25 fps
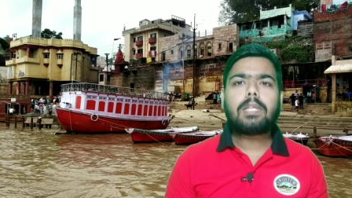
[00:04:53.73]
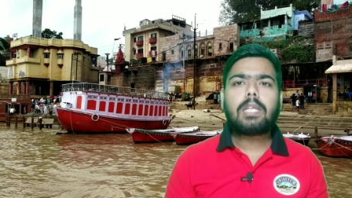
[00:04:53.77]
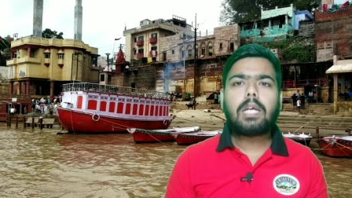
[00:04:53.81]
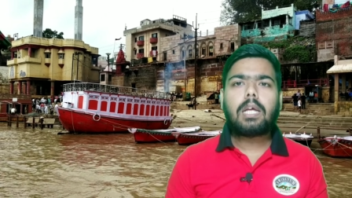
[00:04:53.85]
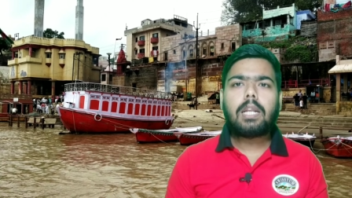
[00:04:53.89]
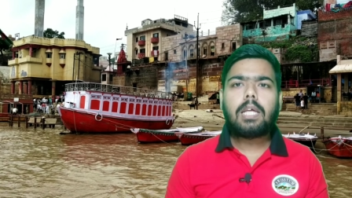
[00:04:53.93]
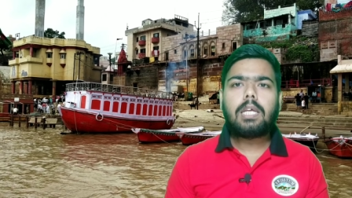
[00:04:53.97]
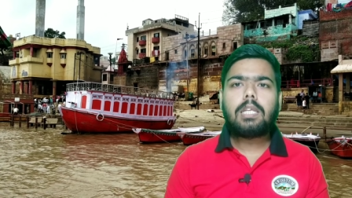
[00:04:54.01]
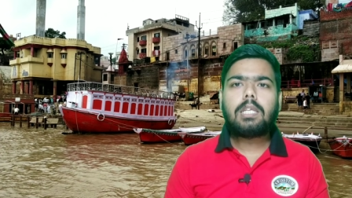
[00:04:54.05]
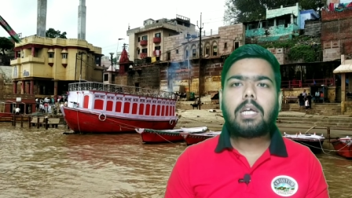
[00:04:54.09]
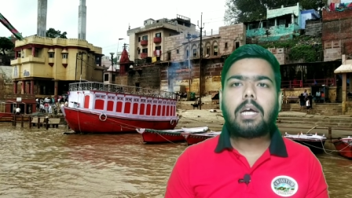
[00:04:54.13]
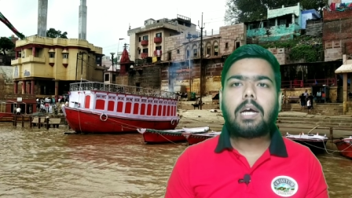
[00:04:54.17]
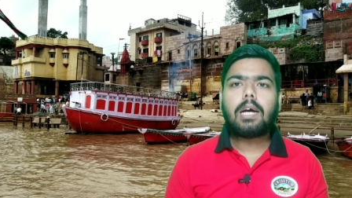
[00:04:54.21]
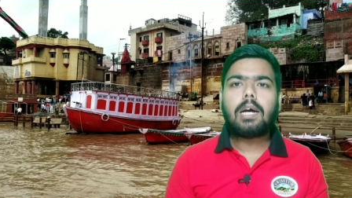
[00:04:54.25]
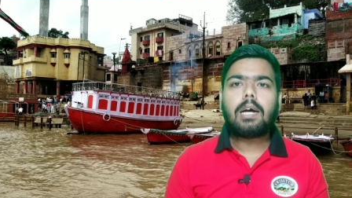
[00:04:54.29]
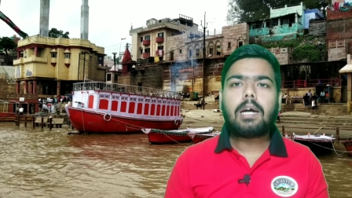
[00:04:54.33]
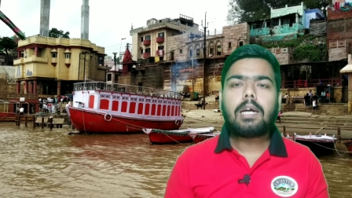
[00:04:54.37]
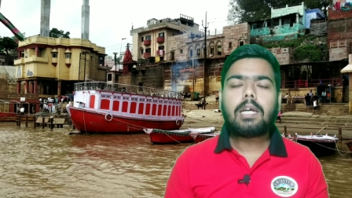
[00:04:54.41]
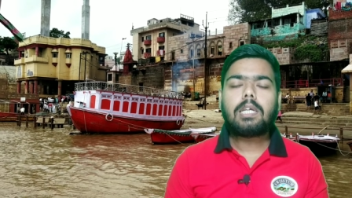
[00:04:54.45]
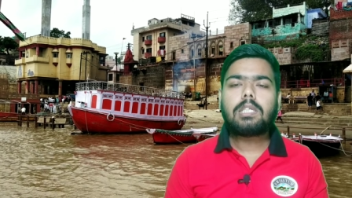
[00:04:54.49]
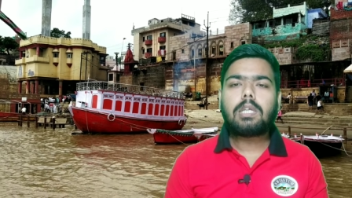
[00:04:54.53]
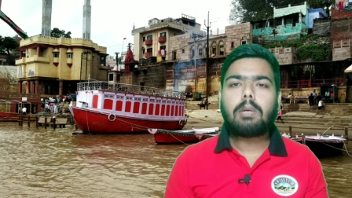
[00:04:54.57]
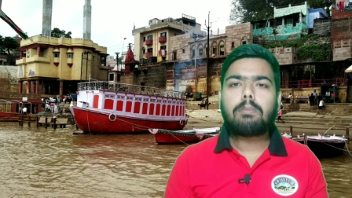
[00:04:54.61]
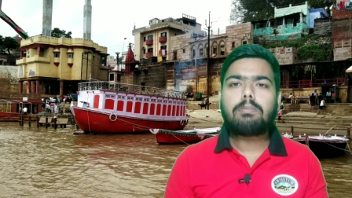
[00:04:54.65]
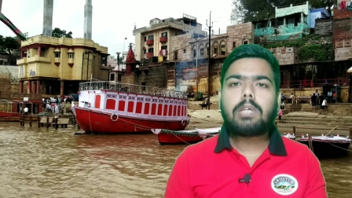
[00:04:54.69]
पता नहीं था
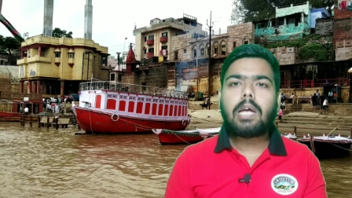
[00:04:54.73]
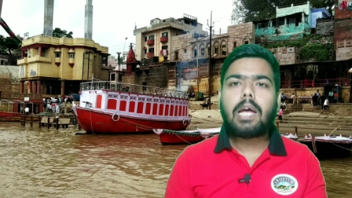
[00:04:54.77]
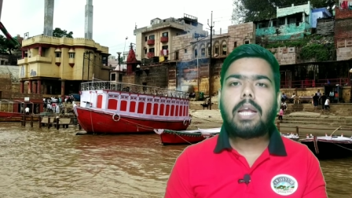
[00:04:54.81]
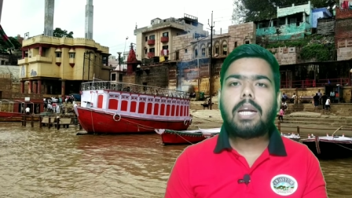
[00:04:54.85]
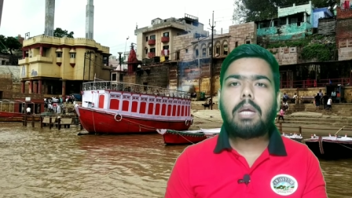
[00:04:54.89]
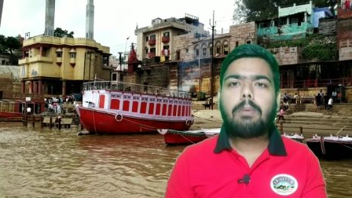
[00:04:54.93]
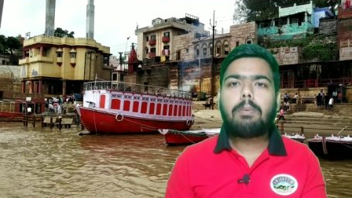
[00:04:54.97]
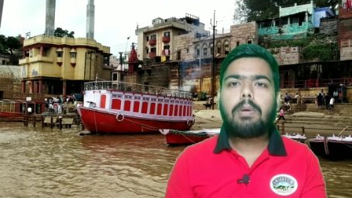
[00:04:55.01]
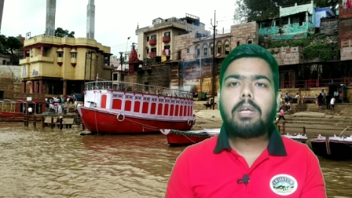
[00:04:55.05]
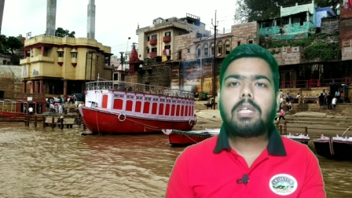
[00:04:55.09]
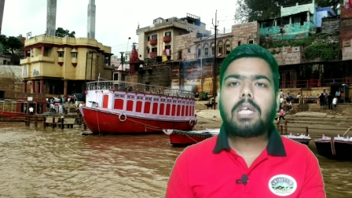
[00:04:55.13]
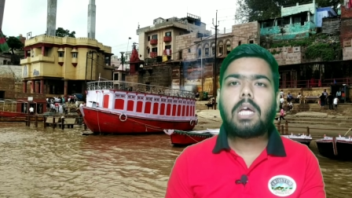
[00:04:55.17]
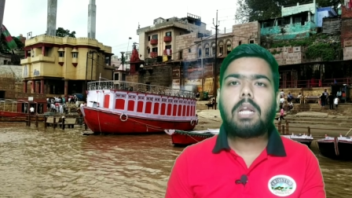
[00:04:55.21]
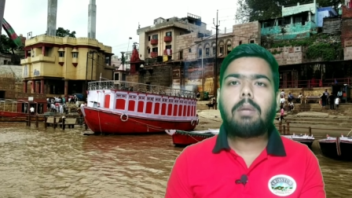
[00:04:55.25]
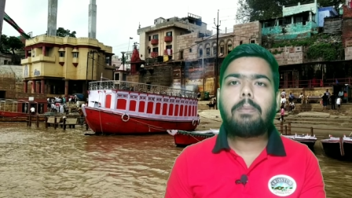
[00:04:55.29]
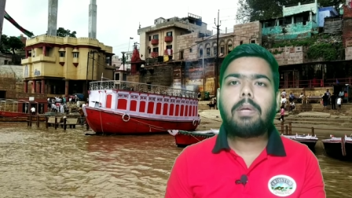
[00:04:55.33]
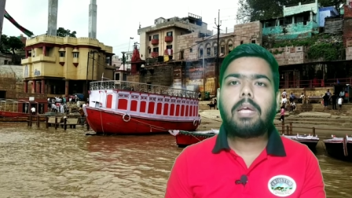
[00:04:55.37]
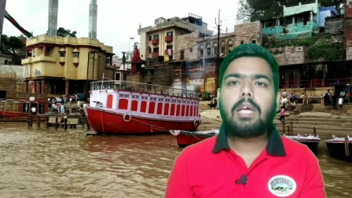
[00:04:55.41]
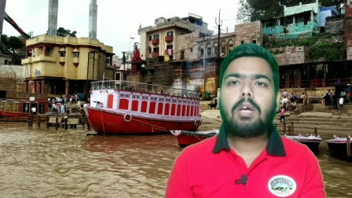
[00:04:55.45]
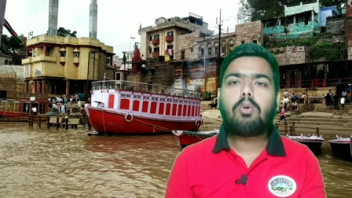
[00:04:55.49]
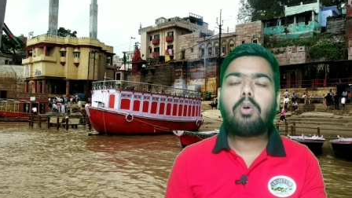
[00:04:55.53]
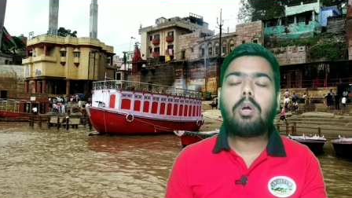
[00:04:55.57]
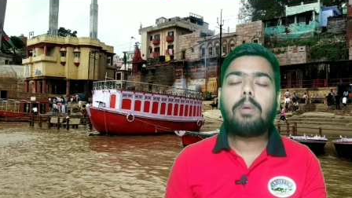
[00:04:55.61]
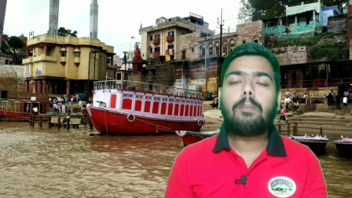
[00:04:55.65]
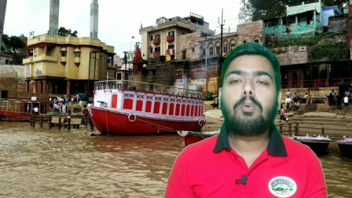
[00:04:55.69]
कि शमशान के भीतर
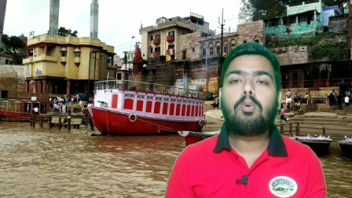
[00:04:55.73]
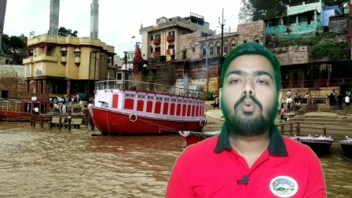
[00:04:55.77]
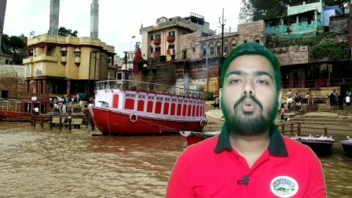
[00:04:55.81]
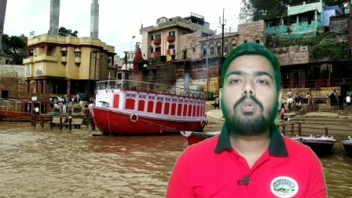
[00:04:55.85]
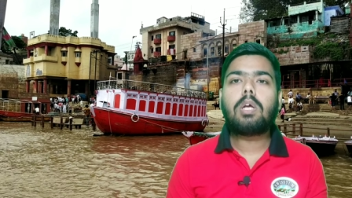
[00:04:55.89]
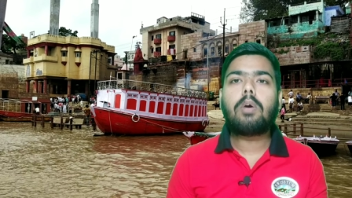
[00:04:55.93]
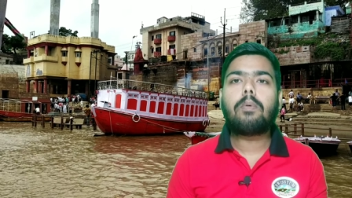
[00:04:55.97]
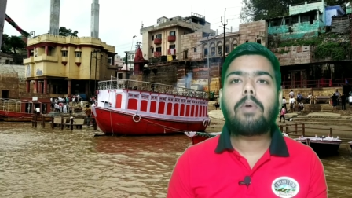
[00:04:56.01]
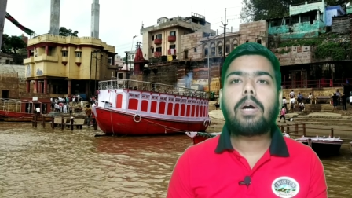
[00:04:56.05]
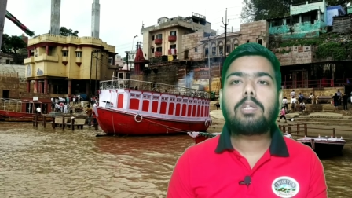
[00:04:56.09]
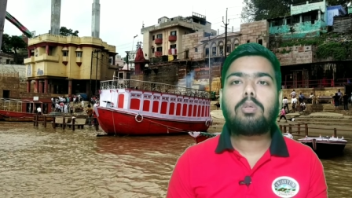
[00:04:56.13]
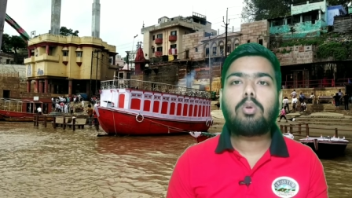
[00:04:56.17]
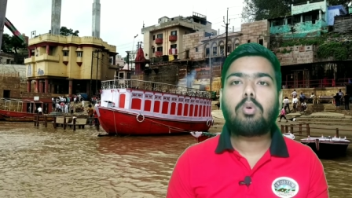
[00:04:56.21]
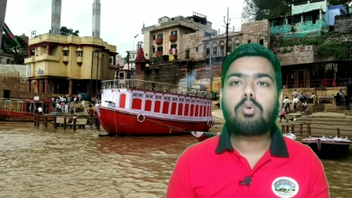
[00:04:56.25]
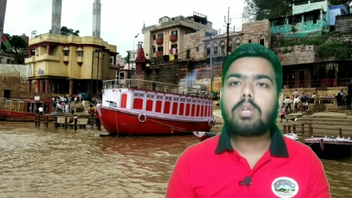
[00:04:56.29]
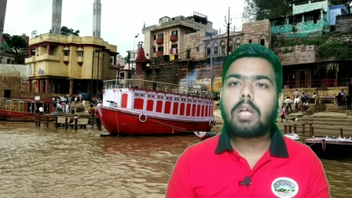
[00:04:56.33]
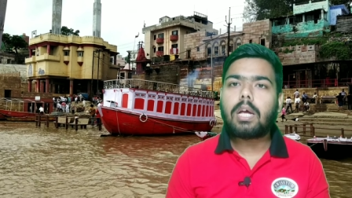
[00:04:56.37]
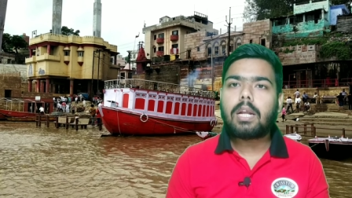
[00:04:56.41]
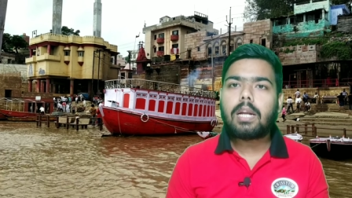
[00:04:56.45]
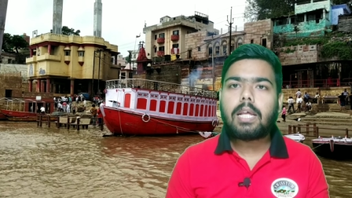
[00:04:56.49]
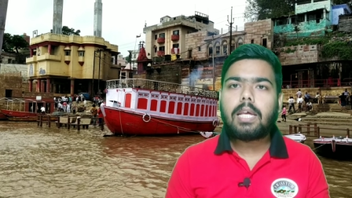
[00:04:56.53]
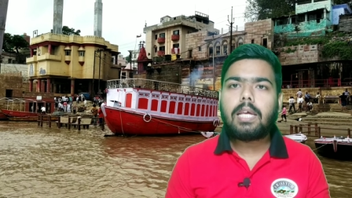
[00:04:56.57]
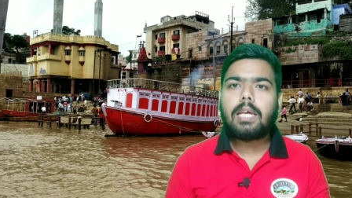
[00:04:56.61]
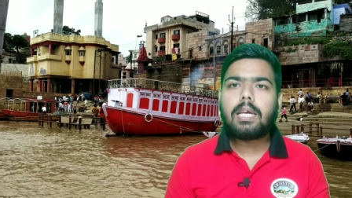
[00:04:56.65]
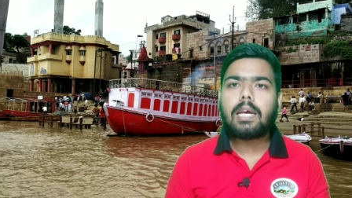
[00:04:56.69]
में कोई भूत का वास होता
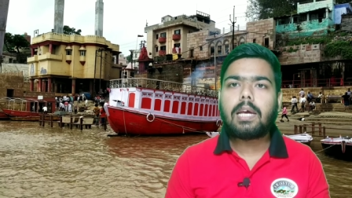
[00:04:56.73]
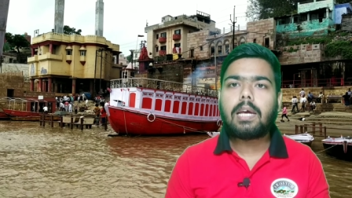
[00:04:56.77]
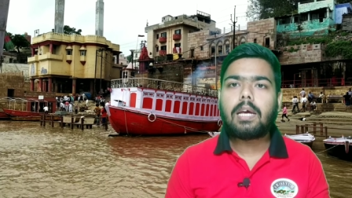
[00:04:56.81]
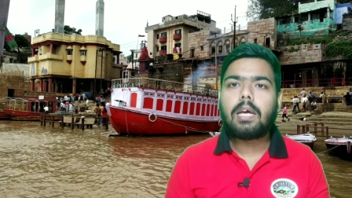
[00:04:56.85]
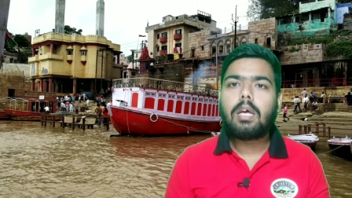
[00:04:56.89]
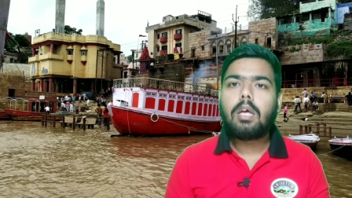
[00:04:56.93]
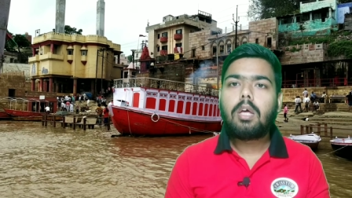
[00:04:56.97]
नहीं है